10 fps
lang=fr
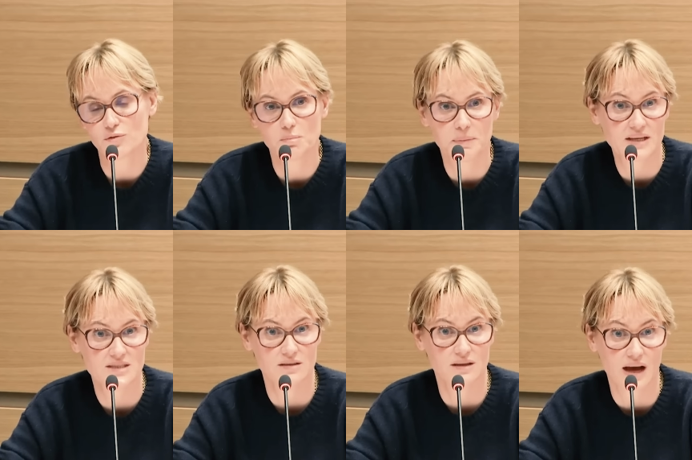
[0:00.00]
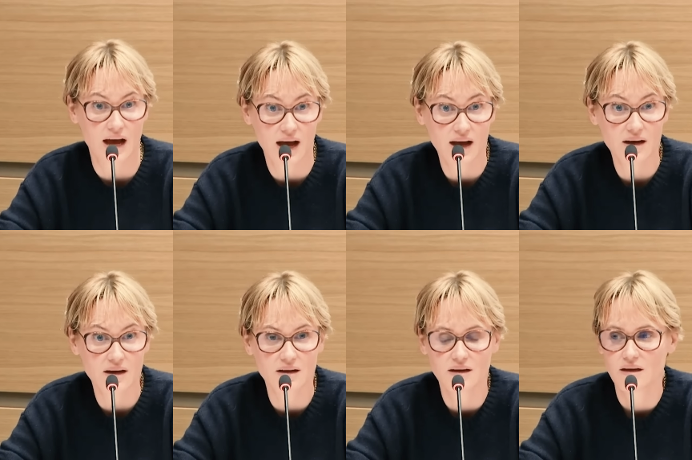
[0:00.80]
une personne
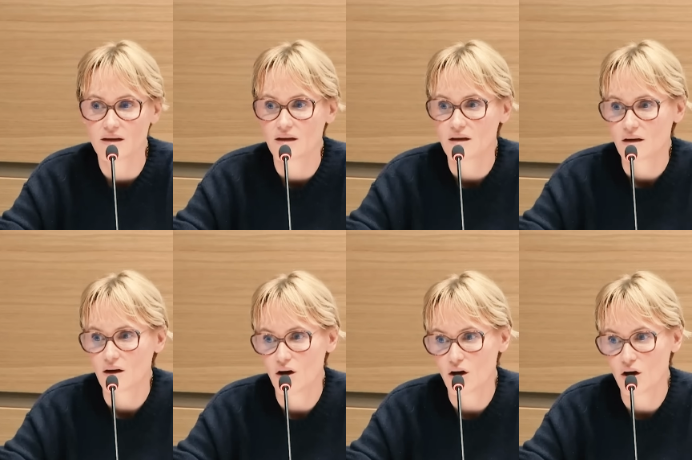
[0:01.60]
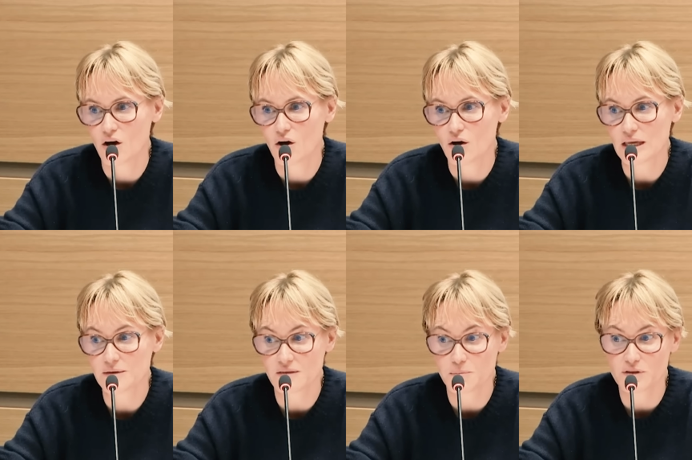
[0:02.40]
rare. Euh,
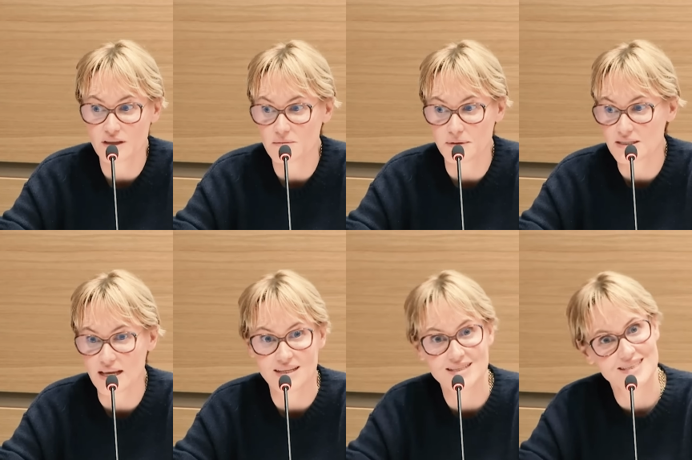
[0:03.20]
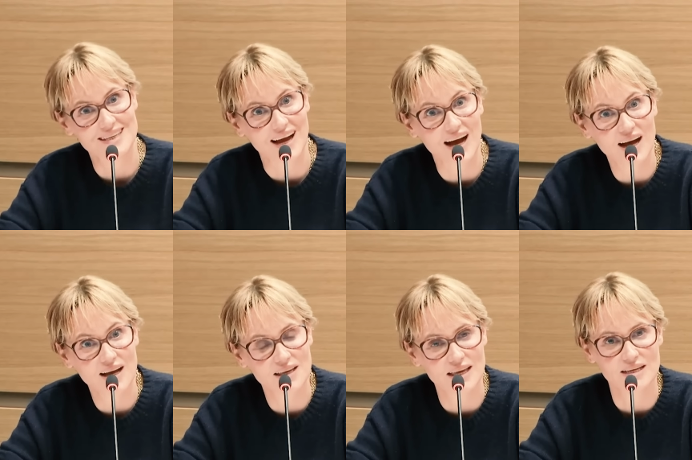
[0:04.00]
et c'est peut-être parce qu'elle est si rare
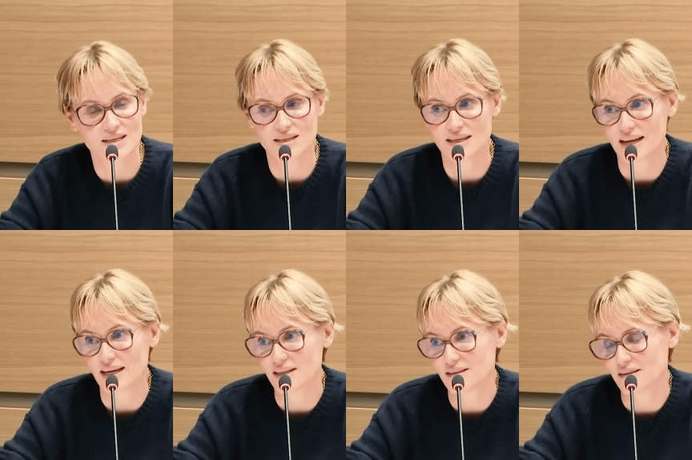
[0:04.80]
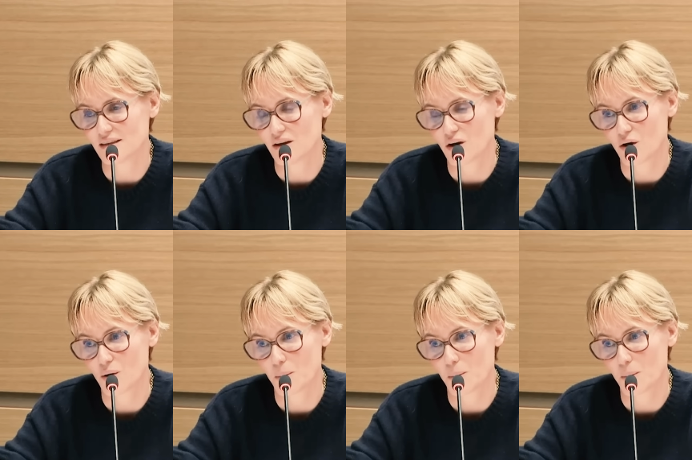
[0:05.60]
qu'elle a été